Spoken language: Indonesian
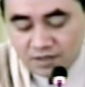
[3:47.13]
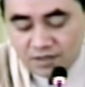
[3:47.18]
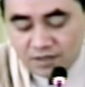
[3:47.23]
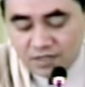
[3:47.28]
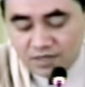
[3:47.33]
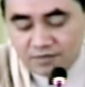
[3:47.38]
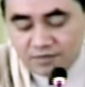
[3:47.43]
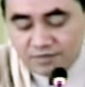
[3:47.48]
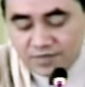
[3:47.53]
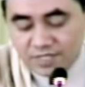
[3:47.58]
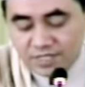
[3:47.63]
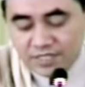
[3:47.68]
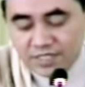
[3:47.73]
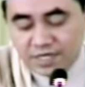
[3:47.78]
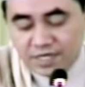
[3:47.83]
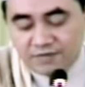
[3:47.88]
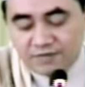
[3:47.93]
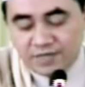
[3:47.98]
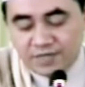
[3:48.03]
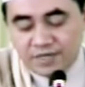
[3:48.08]
Yang
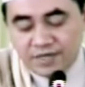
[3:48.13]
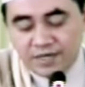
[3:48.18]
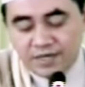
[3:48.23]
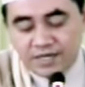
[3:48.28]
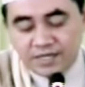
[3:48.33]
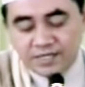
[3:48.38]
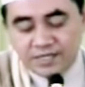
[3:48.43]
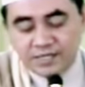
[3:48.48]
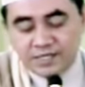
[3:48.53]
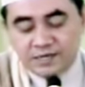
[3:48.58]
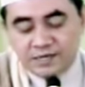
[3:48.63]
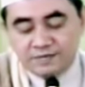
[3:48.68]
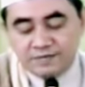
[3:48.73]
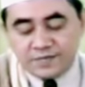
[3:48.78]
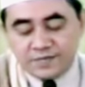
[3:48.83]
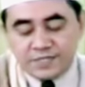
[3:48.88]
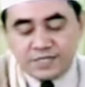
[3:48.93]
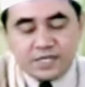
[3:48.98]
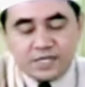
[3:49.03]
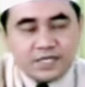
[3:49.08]
pertama
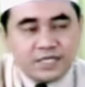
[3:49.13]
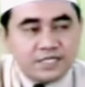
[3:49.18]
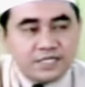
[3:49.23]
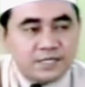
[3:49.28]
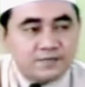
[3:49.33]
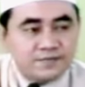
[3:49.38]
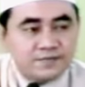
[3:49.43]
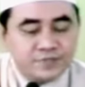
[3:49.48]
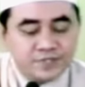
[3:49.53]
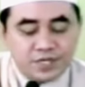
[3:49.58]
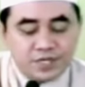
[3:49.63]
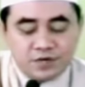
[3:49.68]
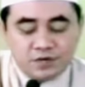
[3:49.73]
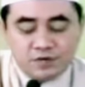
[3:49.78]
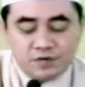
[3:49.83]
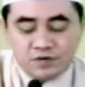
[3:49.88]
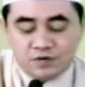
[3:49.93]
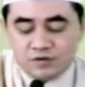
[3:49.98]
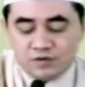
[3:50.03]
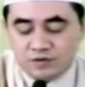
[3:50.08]
Ayyamna'a
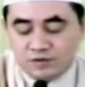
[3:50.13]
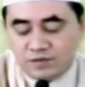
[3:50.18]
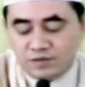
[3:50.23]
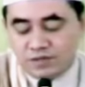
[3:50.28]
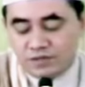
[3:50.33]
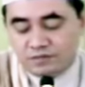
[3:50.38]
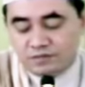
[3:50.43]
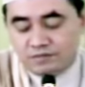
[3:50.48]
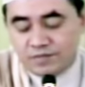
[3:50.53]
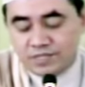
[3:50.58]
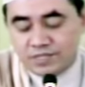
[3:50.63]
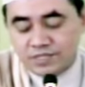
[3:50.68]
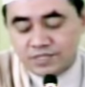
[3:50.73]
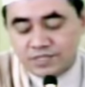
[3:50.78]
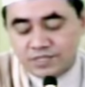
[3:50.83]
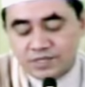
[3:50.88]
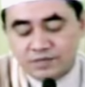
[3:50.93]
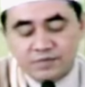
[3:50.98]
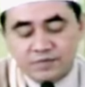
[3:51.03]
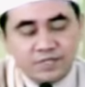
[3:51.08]
nafsahu
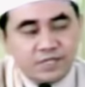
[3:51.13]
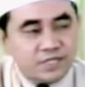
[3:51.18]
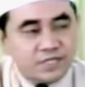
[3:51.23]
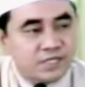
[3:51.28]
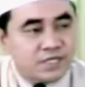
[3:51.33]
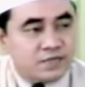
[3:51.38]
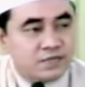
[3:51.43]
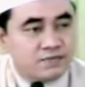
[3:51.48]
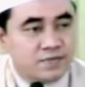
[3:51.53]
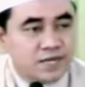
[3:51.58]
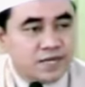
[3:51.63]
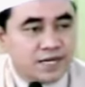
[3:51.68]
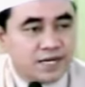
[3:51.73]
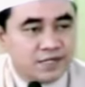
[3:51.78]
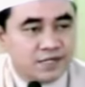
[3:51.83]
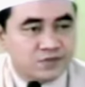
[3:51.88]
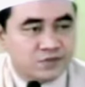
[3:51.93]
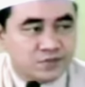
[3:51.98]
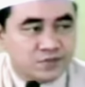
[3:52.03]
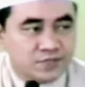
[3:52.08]
min jami'il
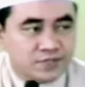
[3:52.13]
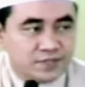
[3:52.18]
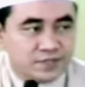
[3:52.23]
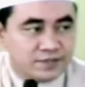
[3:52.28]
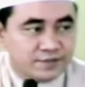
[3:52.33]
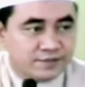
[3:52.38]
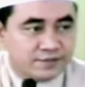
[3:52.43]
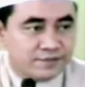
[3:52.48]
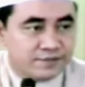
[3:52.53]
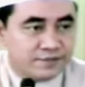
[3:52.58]
ma'asih